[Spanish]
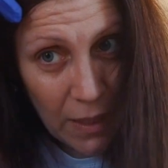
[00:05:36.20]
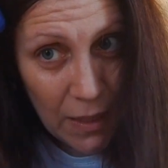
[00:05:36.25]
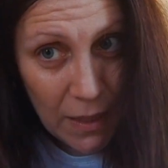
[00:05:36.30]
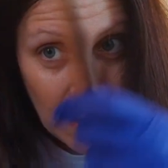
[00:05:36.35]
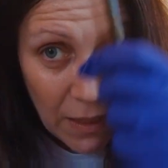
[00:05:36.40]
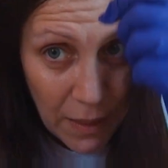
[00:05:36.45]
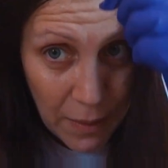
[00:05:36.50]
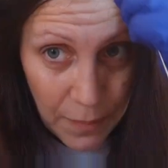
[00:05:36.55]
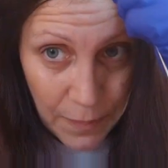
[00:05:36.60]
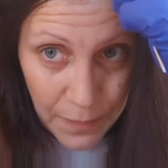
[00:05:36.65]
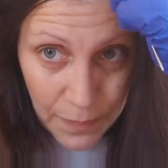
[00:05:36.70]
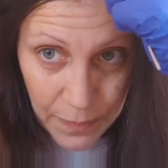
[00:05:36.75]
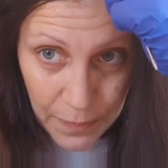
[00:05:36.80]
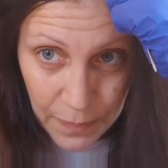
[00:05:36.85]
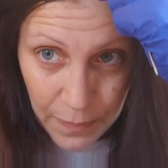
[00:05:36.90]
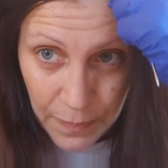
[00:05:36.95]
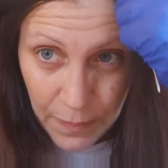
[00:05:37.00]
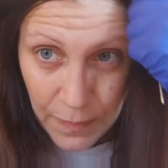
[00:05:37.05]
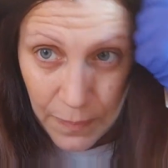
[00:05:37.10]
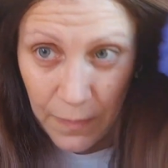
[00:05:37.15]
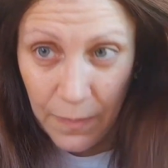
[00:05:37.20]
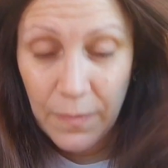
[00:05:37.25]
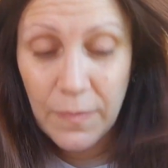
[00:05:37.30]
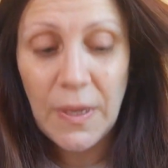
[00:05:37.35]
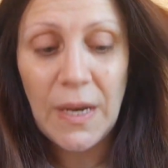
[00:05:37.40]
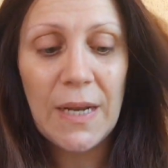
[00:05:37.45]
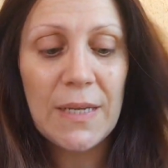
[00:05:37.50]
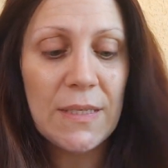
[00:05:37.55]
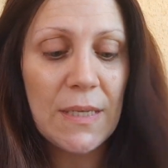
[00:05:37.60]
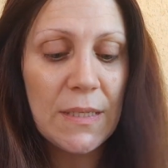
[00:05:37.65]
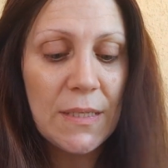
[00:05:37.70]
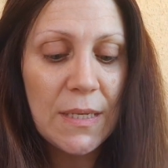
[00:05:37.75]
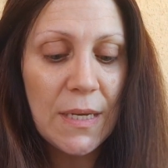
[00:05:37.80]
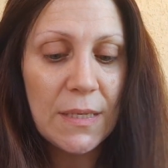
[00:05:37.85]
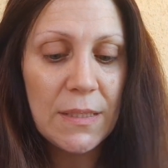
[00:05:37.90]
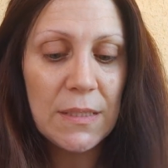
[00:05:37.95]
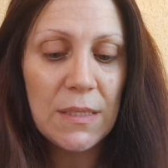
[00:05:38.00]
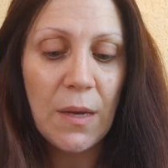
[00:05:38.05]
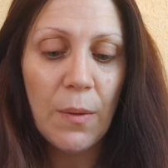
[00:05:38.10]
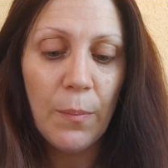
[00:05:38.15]
y me las
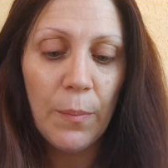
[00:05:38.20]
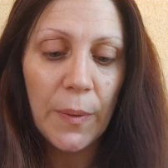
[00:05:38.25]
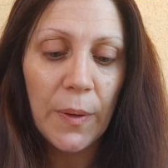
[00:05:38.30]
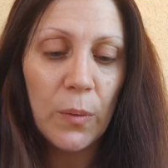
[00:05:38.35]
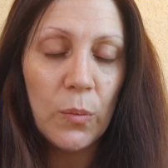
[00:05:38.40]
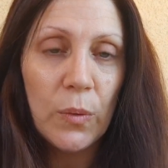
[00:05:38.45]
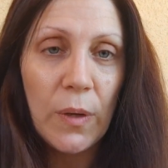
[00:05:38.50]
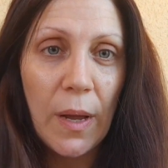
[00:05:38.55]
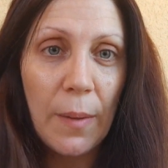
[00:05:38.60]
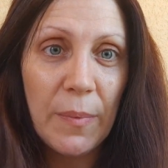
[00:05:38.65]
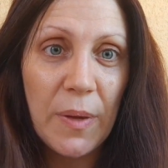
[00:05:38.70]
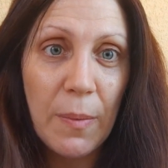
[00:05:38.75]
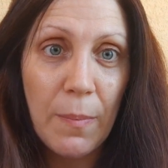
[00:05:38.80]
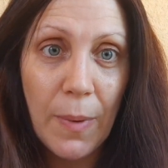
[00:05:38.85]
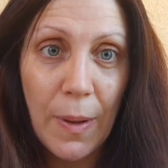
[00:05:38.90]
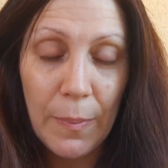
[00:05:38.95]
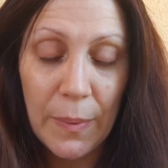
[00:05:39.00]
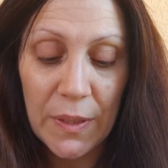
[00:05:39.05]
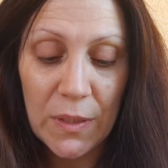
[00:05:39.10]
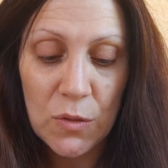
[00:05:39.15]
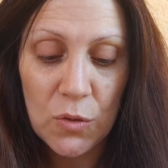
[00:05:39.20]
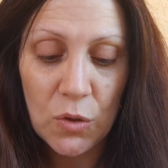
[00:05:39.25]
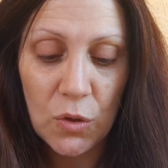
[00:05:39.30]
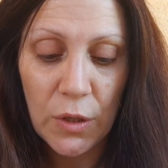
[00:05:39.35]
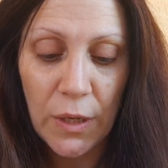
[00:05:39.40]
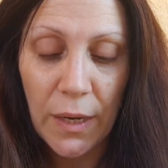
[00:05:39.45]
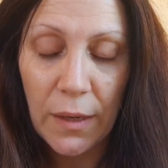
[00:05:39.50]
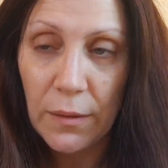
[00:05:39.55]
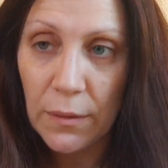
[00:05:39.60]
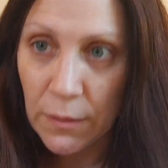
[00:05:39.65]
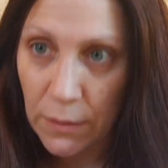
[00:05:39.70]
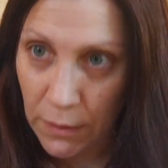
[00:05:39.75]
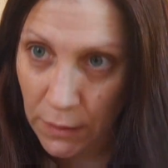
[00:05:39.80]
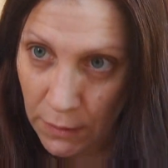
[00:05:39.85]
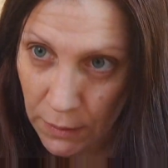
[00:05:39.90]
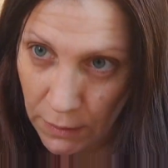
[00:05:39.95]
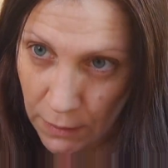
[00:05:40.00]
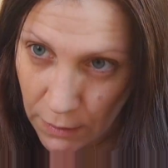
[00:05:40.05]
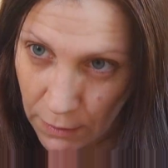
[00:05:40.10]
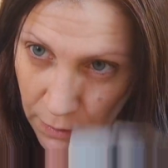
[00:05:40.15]
hacía siempre una misma persona.
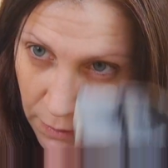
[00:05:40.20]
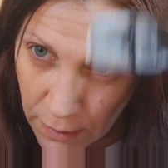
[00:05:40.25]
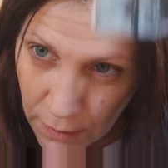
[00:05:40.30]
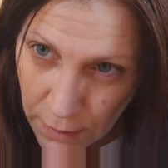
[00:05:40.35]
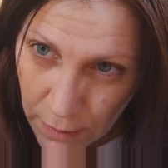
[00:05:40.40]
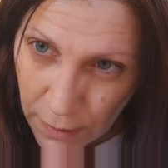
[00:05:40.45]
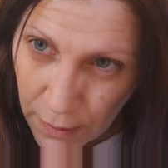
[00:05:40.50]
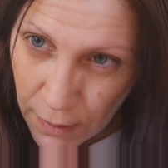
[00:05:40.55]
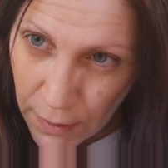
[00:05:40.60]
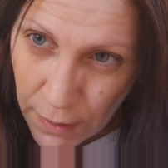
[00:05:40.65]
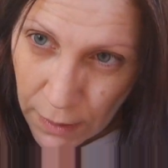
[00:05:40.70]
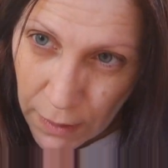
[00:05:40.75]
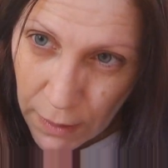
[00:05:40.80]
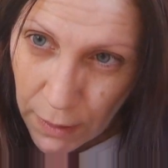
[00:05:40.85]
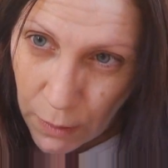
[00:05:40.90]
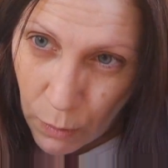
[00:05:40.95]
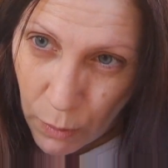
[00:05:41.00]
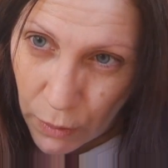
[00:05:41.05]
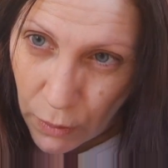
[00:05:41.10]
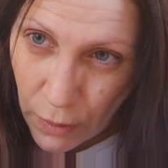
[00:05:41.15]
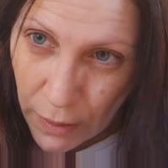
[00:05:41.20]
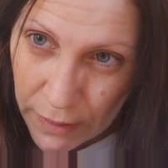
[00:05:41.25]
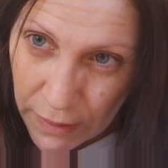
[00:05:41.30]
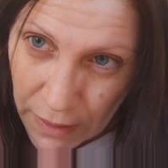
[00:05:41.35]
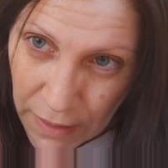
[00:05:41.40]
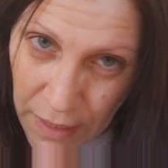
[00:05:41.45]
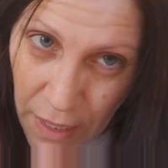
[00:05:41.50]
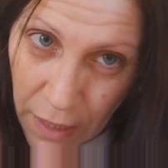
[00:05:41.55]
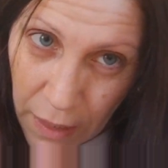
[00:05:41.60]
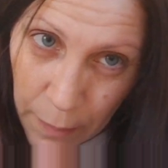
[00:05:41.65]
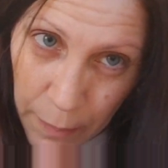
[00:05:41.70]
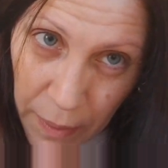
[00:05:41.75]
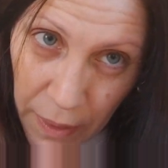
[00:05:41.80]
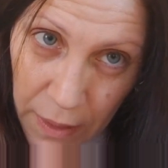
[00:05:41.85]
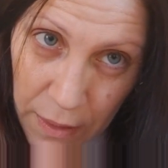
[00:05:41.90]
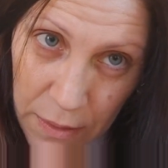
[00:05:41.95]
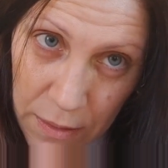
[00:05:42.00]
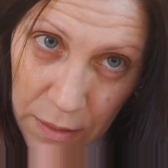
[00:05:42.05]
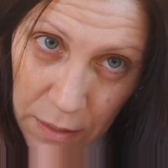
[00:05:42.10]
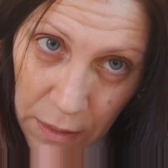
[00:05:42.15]
Y bueno, ahí tenías que
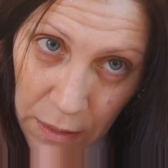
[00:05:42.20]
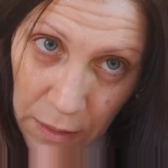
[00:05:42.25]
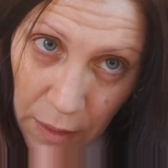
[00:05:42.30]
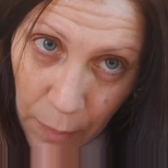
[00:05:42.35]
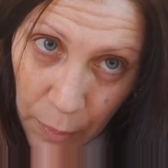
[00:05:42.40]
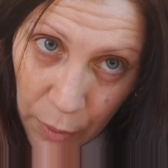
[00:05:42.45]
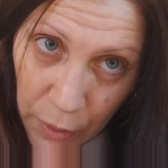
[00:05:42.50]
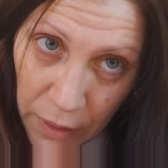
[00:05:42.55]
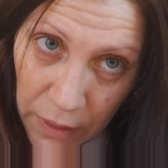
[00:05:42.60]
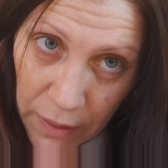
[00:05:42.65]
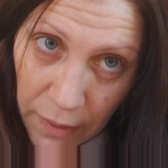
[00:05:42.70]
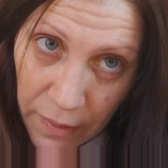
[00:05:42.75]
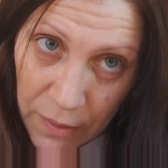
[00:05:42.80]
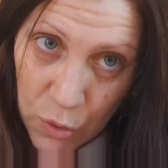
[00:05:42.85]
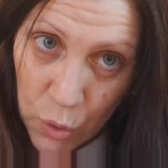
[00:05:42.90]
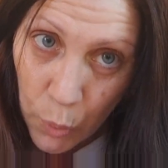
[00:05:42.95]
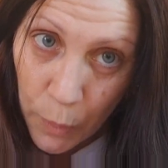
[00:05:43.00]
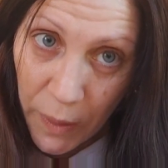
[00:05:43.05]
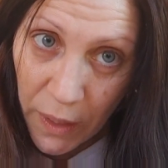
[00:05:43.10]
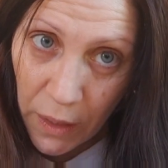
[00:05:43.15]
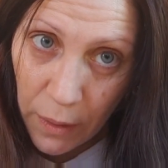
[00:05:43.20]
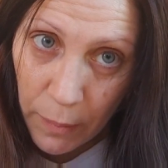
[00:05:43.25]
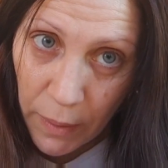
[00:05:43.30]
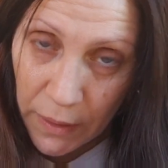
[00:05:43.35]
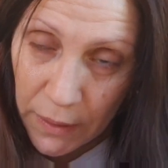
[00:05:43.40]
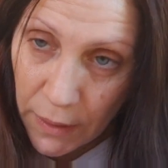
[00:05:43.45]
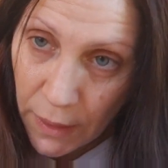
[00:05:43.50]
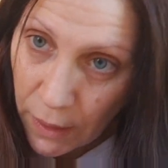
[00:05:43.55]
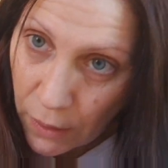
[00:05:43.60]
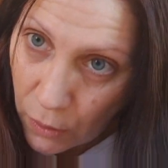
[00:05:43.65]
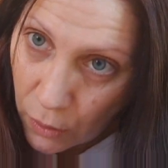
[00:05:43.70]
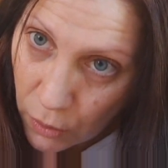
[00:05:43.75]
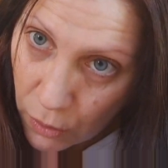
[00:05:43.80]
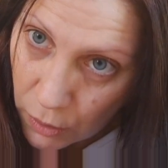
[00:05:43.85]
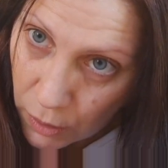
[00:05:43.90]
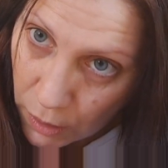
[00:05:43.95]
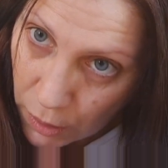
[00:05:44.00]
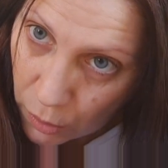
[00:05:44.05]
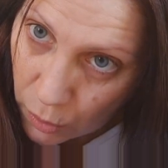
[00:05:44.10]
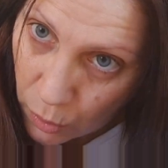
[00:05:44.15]
pedir cita porque estaba súper demandado
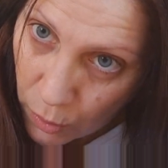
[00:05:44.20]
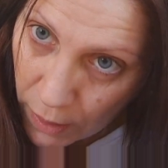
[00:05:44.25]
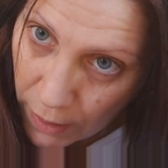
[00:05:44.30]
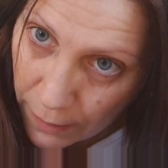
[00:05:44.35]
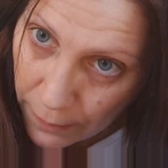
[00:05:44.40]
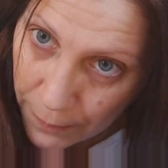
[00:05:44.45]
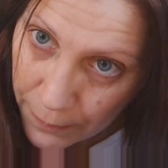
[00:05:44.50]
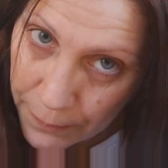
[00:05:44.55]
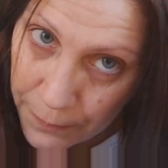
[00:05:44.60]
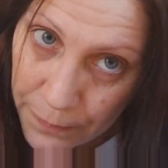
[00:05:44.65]
el lugar.